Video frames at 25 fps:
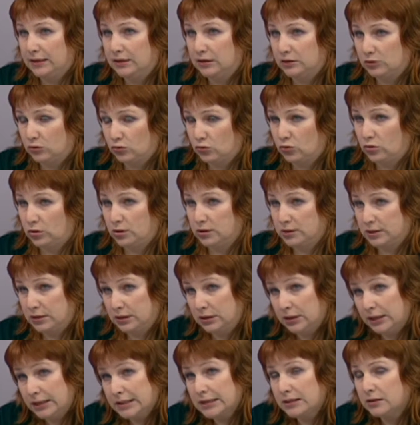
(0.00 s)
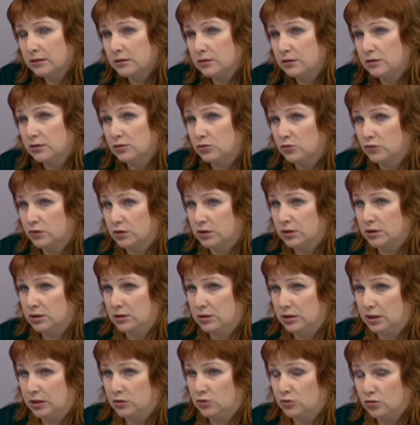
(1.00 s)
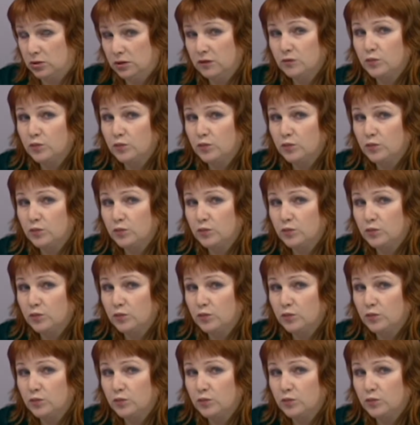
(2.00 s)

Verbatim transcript: которых согласны на эту вакцинацию,